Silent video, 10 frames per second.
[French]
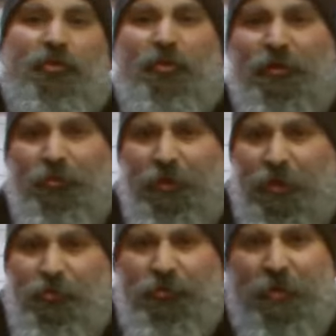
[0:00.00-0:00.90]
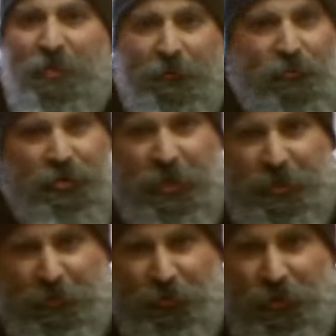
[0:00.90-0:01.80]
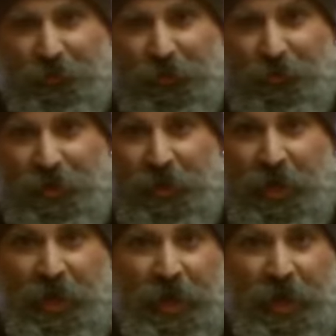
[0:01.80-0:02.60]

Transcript: Bonjour à toutes et à tous et bienvenue chez l'expert du cabriolet.